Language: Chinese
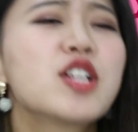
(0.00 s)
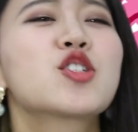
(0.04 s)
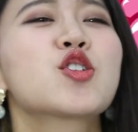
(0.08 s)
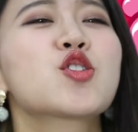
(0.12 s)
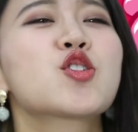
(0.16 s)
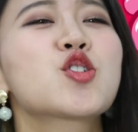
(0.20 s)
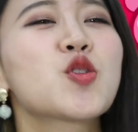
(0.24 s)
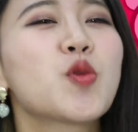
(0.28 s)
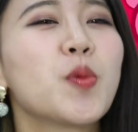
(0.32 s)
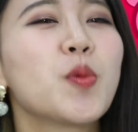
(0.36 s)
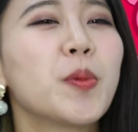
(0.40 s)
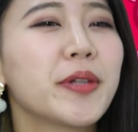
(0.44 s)
就
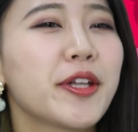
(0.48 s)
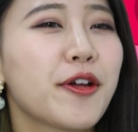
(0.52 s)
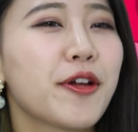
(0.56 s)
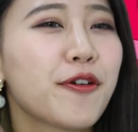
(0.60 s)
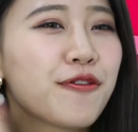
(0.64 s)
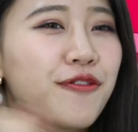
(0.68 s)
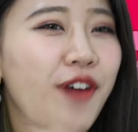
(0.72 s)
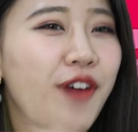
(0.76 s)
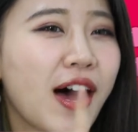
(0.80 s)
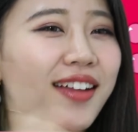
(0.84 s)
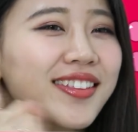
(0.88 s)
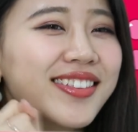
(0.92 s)
是我们的
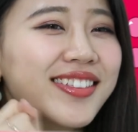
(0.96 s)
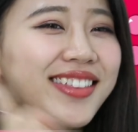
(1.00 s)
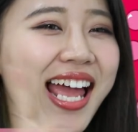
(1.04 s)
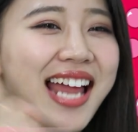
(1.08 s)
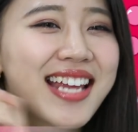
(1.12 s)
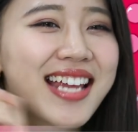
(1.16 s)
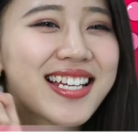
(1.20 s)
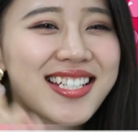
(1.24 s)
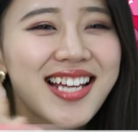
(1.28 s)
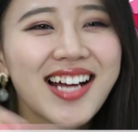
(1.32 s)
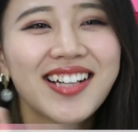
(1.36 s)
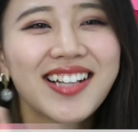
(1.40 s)
防
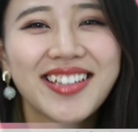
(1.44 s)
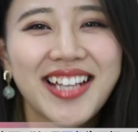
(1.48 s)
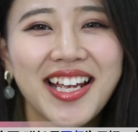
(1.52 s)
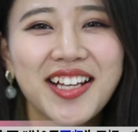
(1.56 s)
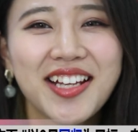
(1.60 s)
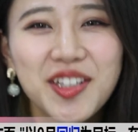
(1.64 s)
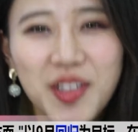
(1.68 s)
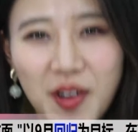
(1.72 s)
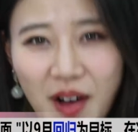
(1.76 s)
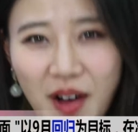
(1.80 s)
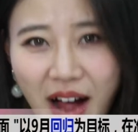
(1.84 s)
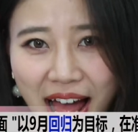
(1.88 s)
弹少
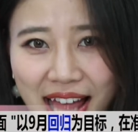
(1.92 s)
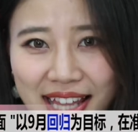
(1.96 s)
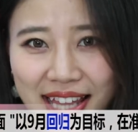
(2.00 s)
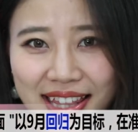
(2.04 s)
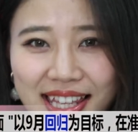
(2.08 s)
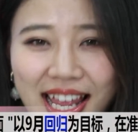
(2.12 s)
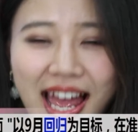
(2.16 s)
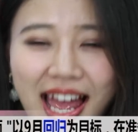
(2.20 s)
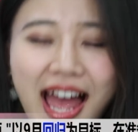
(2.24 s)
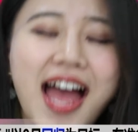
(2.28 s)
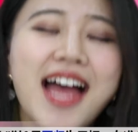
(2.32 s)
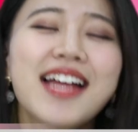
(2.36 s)
年团。
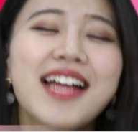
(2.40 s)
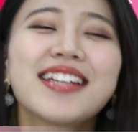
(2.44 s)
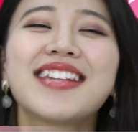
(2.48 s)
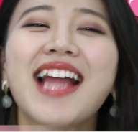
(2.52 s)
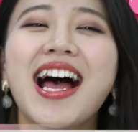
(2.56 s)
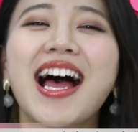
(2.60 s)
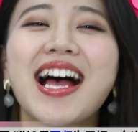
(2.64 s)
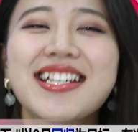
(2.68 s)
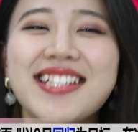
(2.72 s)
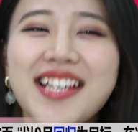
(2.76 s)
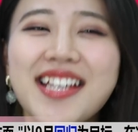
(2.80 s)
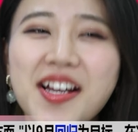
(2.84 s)

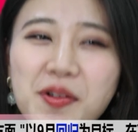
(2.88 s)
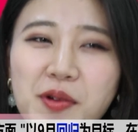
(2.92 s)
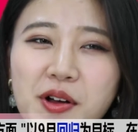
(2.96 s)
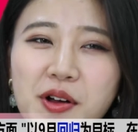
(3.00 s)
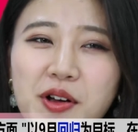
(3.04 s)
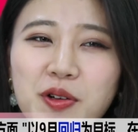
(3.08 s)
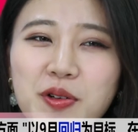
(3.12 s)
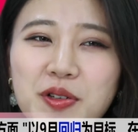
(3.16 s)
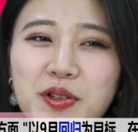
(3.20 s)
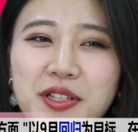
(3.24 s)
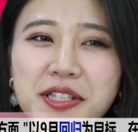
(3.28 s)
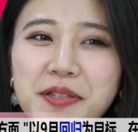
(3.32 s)
那相
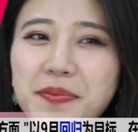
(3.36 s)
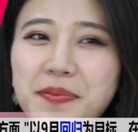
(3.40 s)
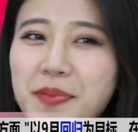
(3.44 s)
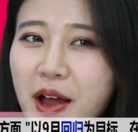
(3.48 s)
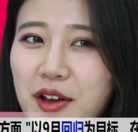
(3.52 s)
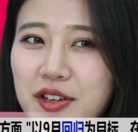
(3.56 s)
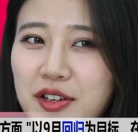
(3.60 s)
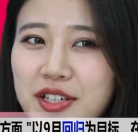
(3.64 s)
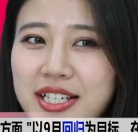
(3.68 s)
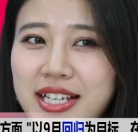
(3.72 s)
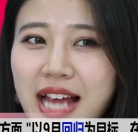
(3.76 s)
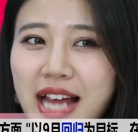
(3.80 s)
关公司
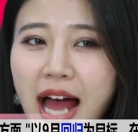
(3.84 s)
表示